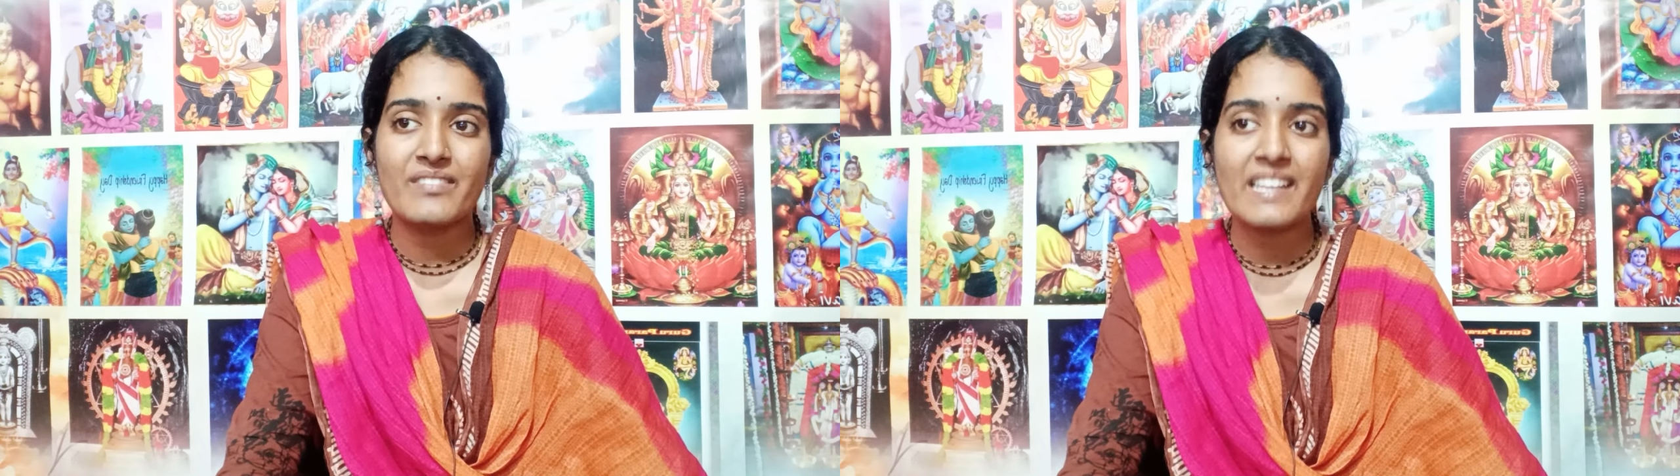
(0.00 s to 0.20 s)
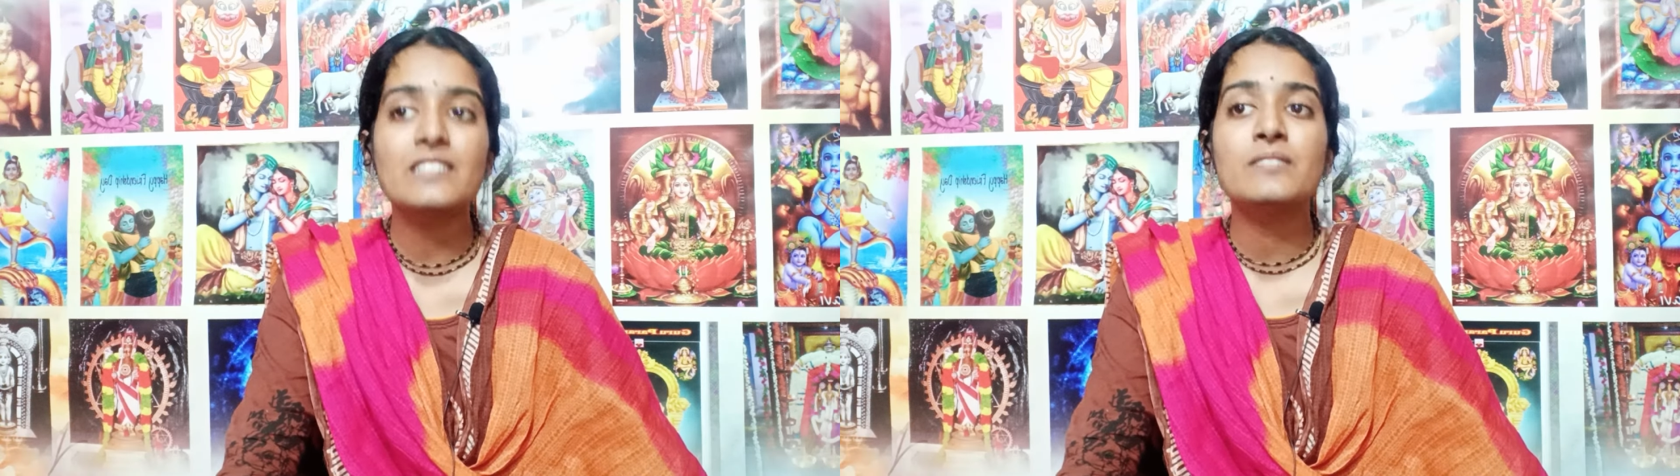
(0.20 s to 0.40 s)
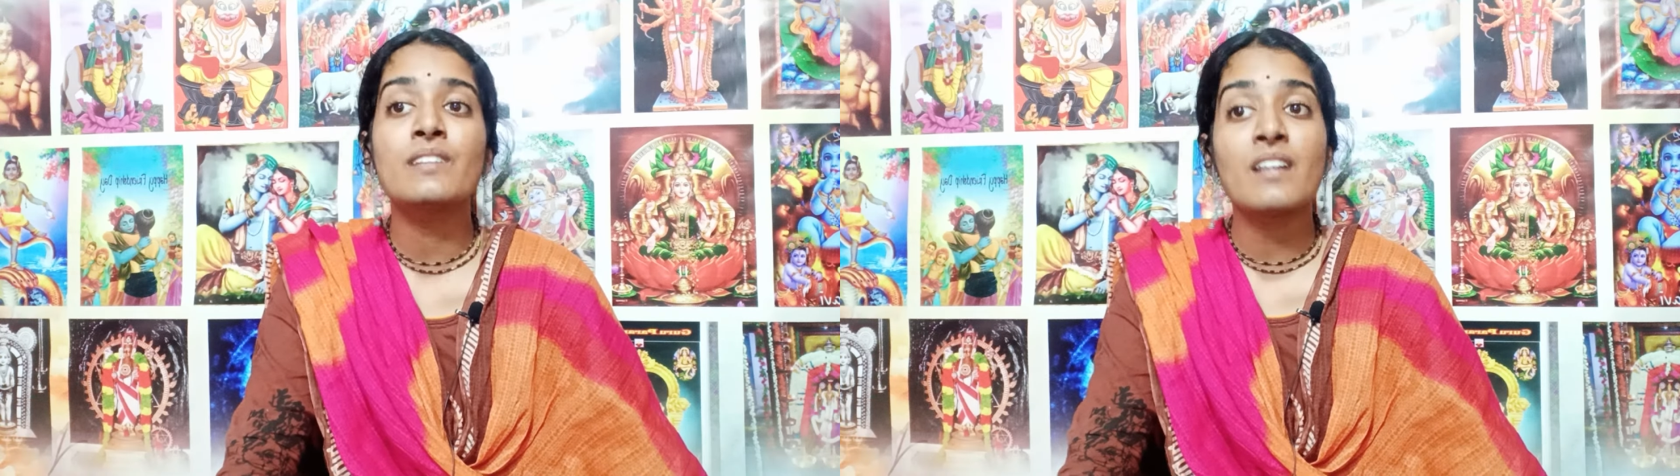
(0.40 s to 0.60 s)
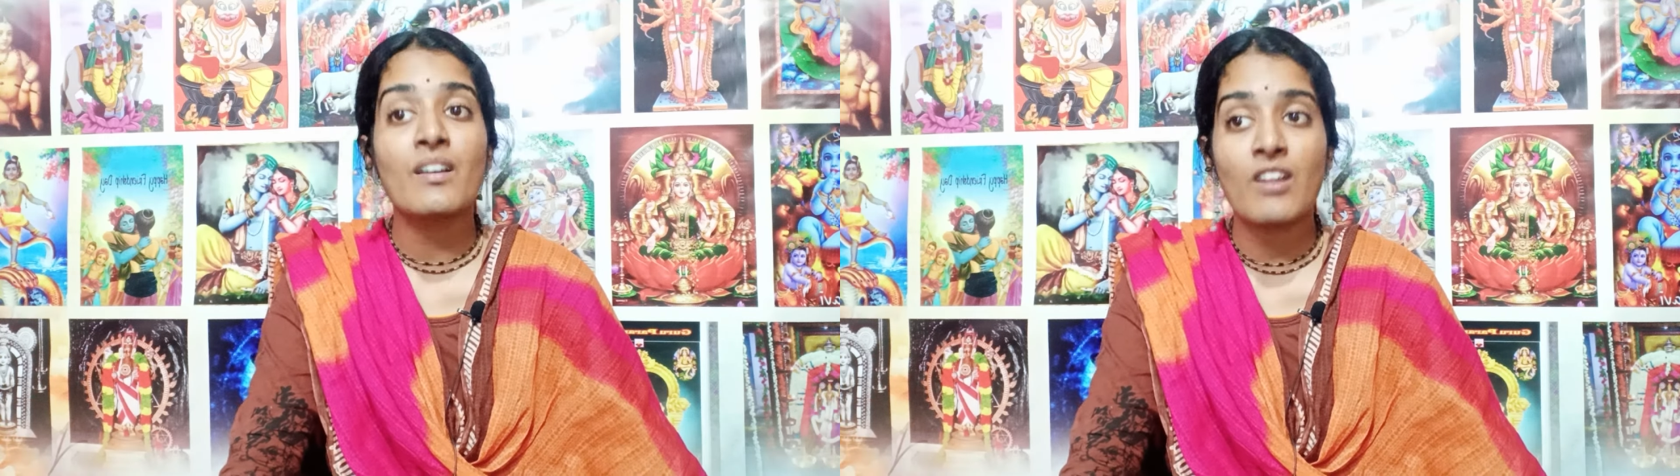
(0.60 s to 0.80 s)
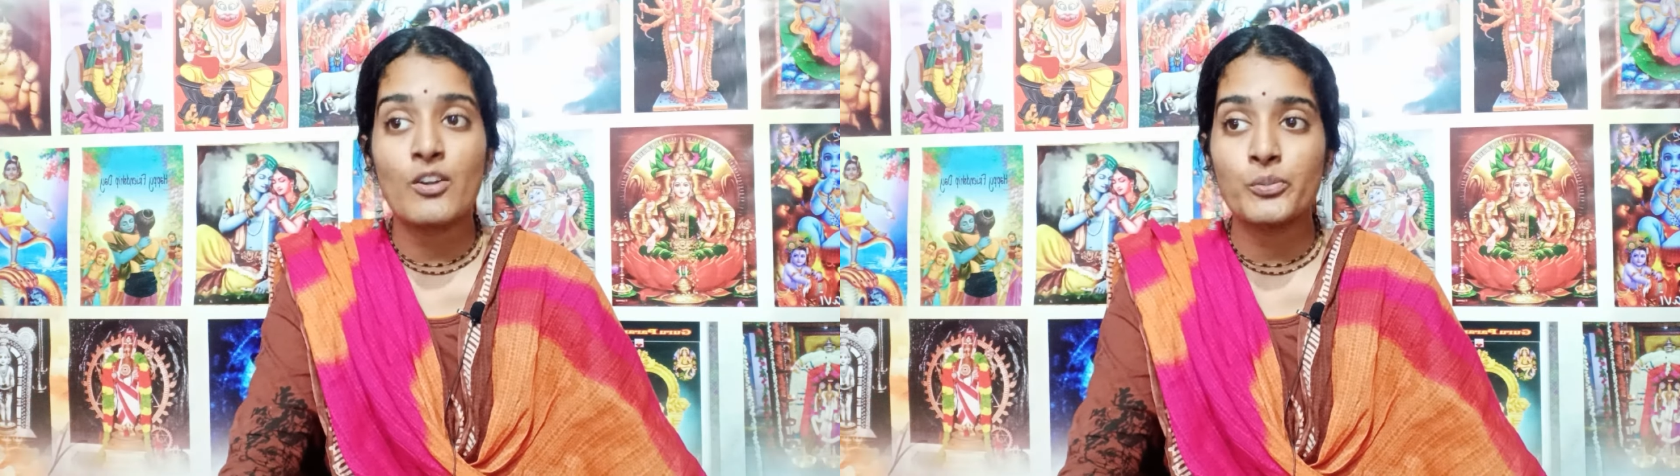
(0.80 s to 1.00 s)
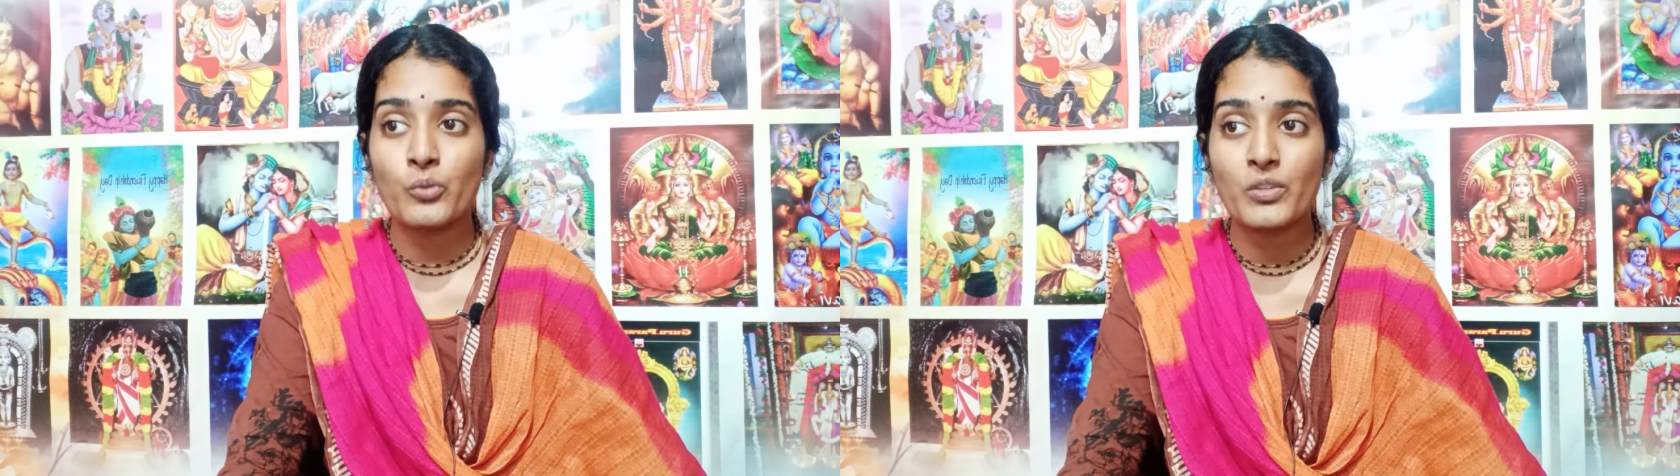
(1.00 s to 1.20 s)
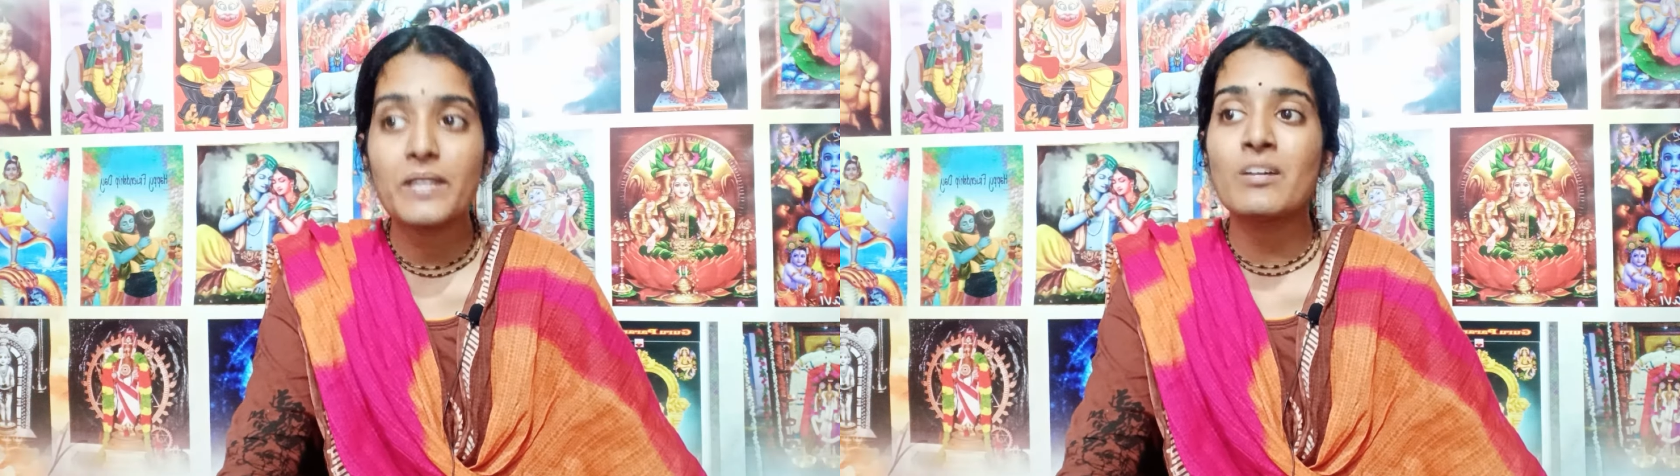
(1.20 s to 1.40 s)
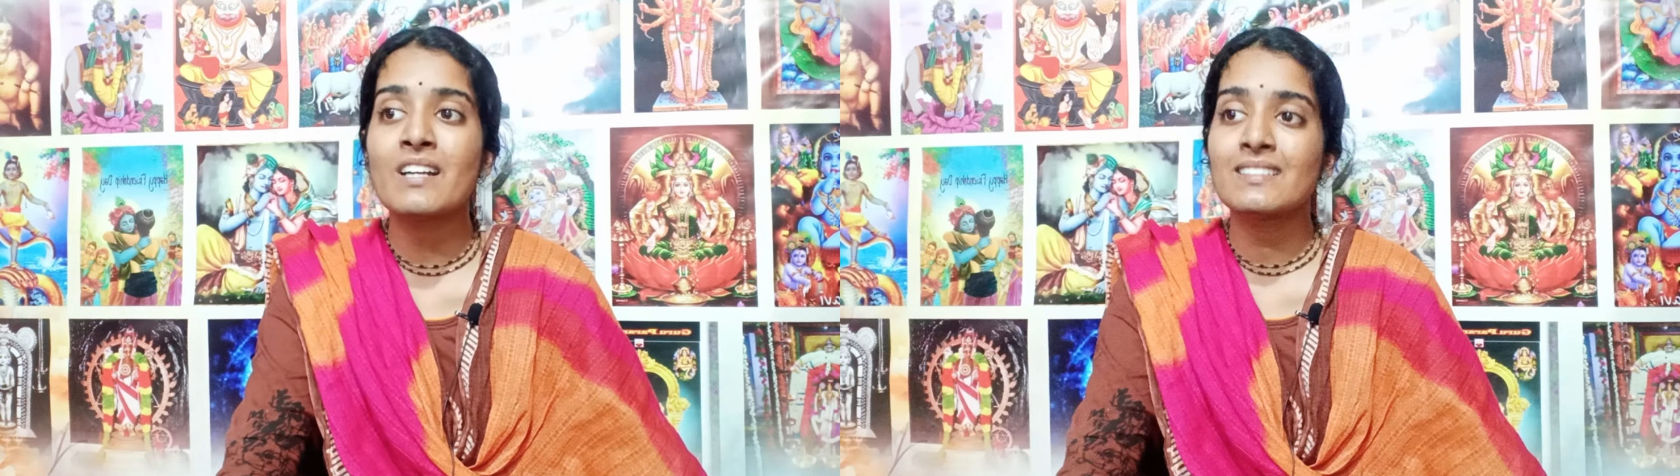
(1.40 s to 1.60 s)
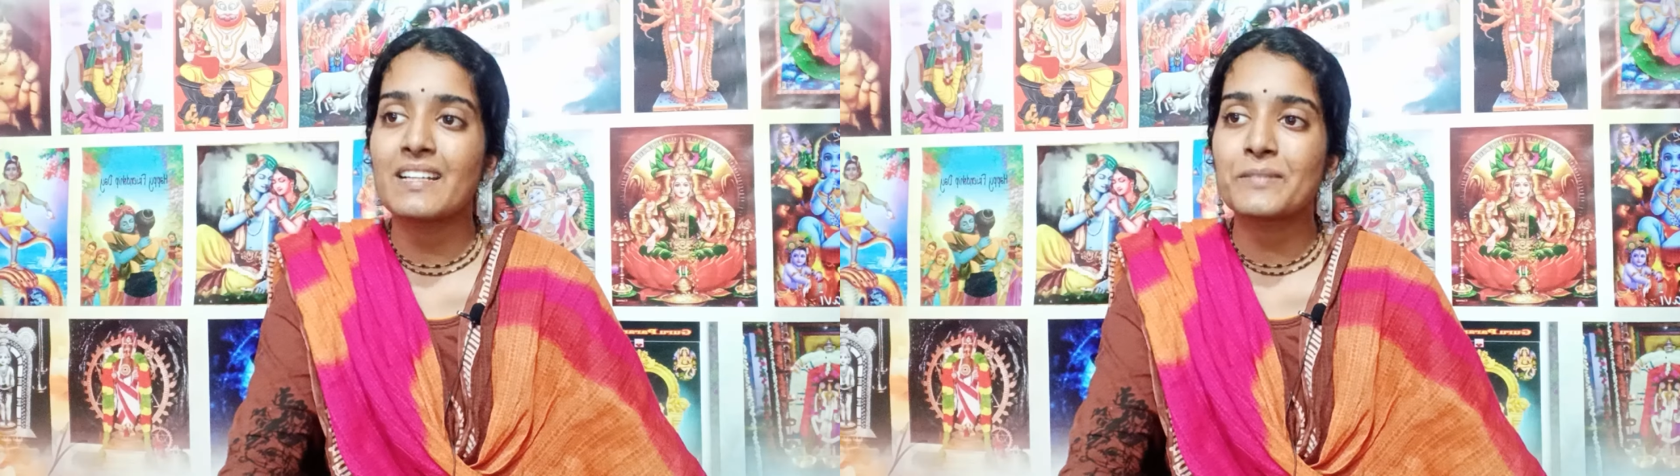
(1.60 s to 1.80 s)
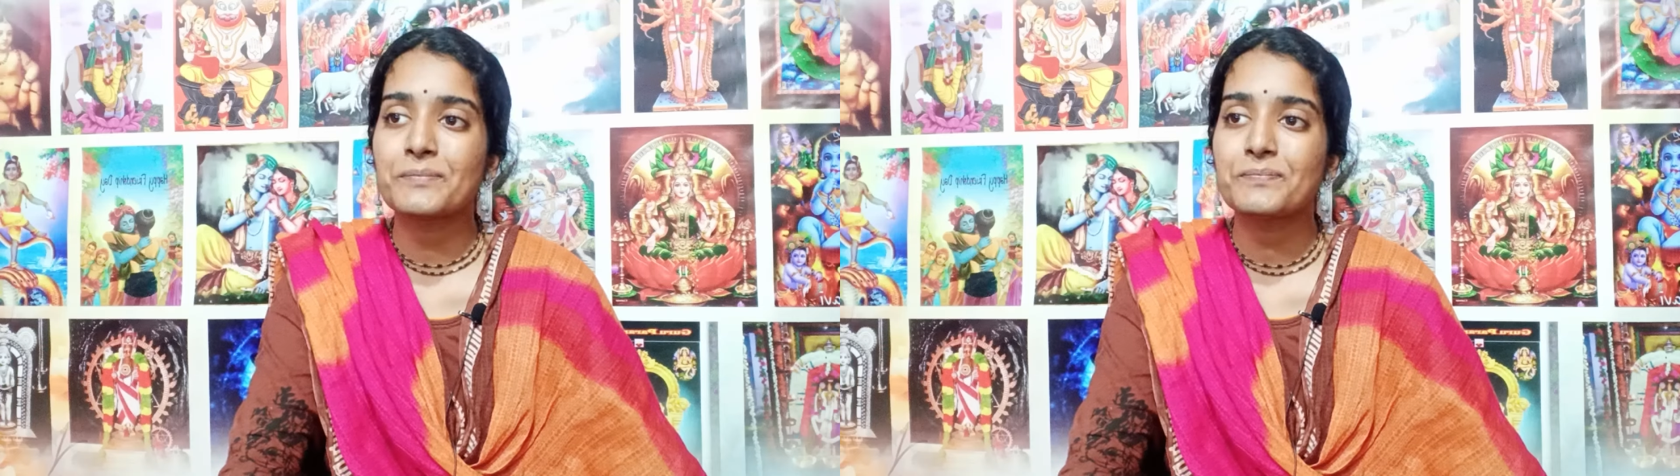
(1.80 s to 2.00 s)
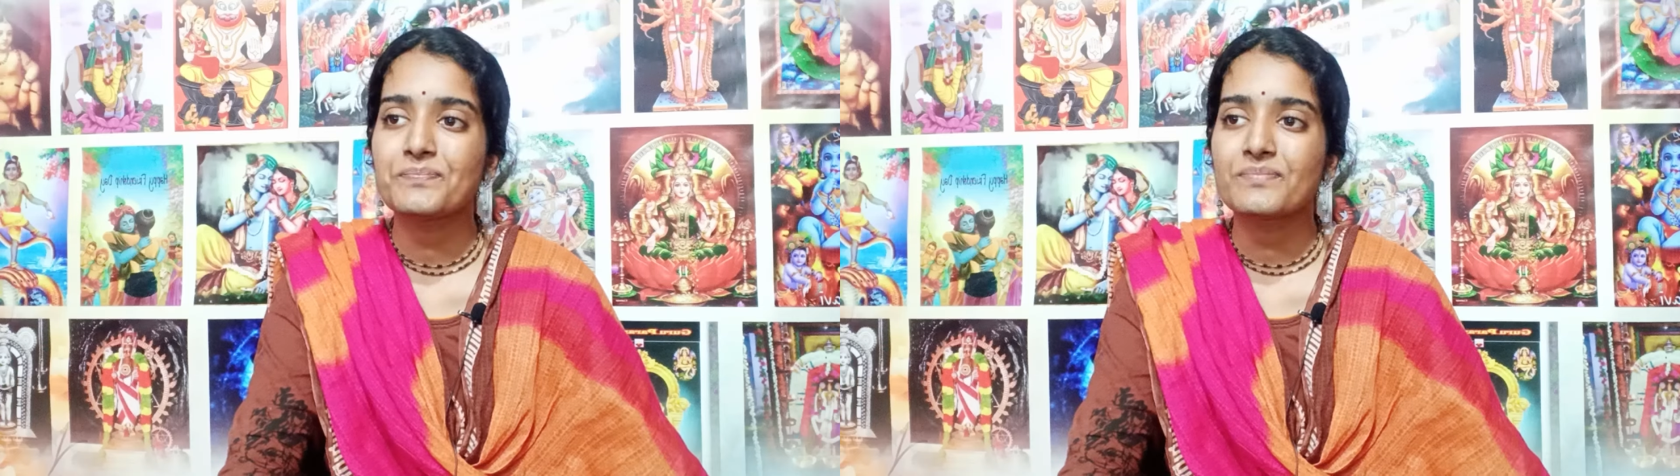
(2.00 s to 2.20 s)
வேதம் தான் அவளோட முக்கியமான தனம்